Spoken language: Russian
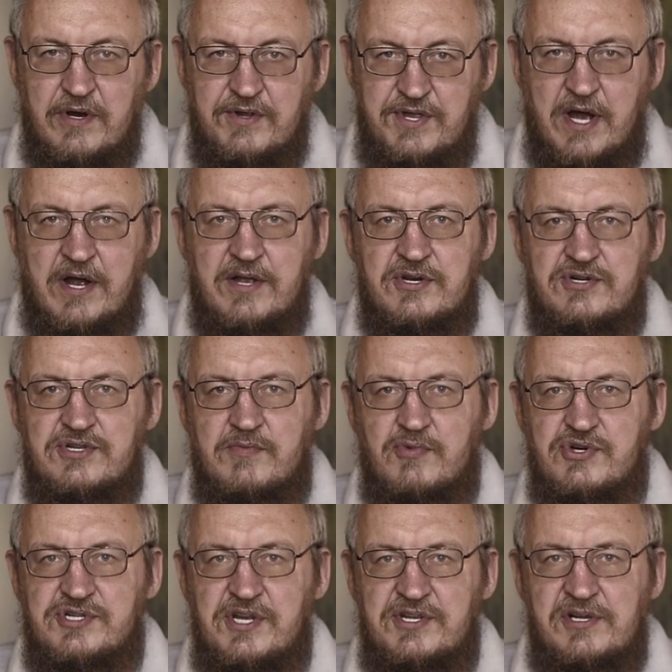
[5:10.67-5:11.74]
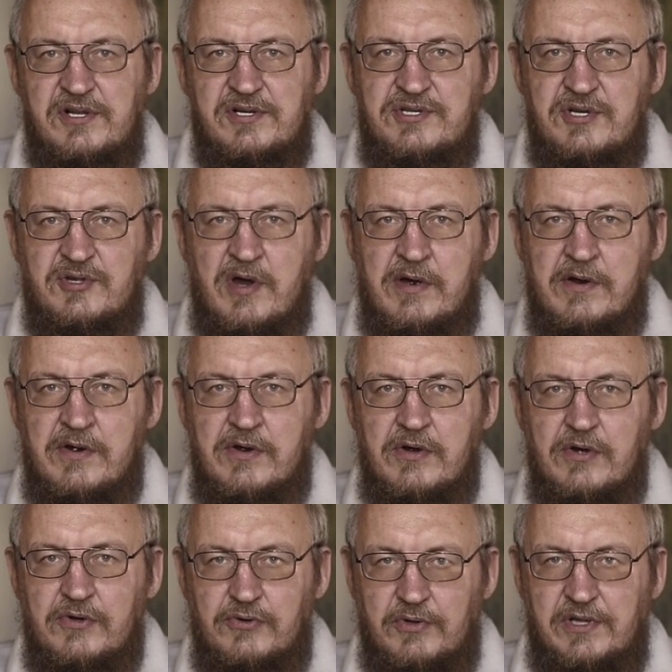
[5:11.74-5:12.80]
Да, конечно, можно делать и так,
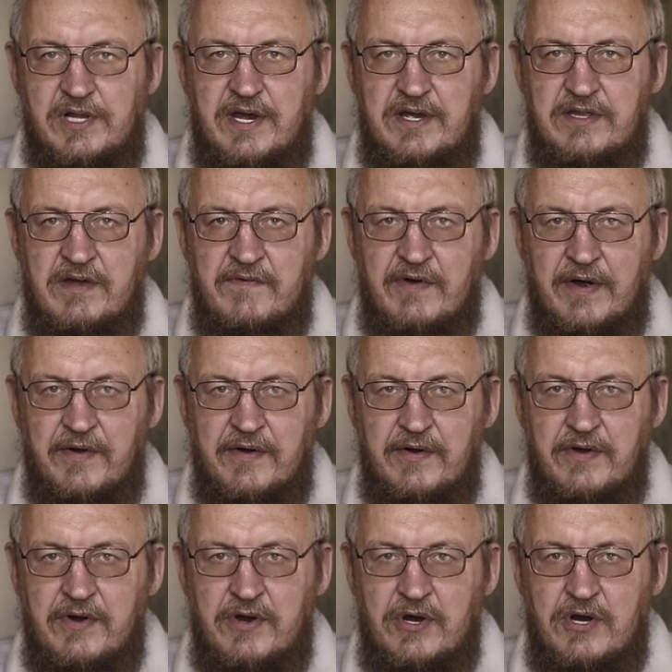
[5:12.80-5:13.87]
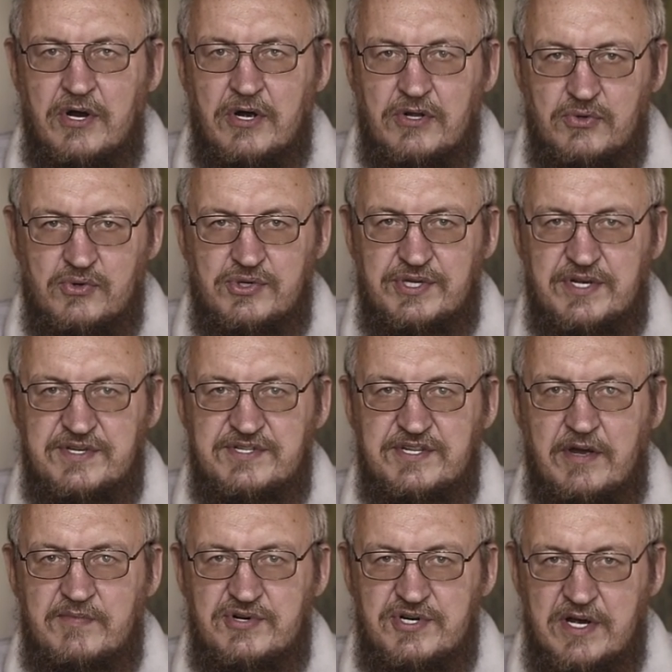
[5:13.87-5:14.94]
но для этого нужно
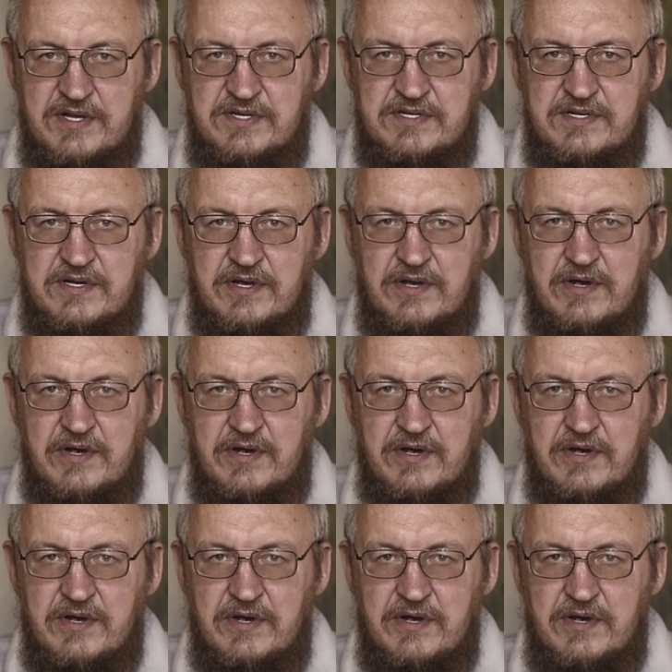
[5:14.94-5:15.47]
снабжать